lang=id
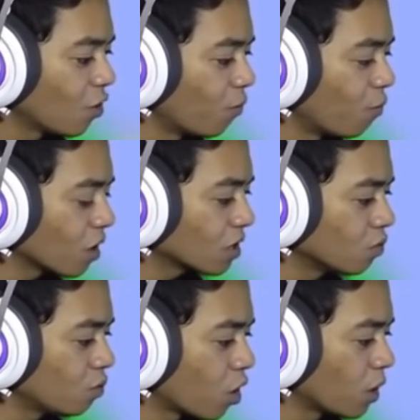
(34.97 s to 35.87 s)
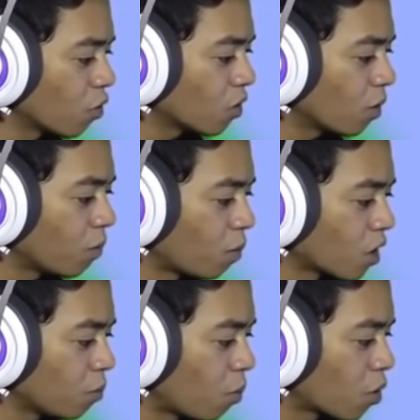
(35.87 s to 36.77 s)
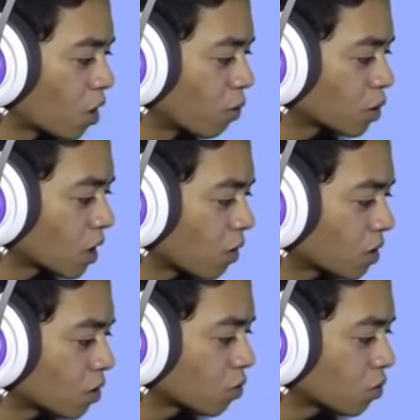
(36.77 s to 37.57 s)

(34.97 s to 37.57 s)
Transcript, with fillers: si goblok itu mogi mogi mogi mogi barusan lewat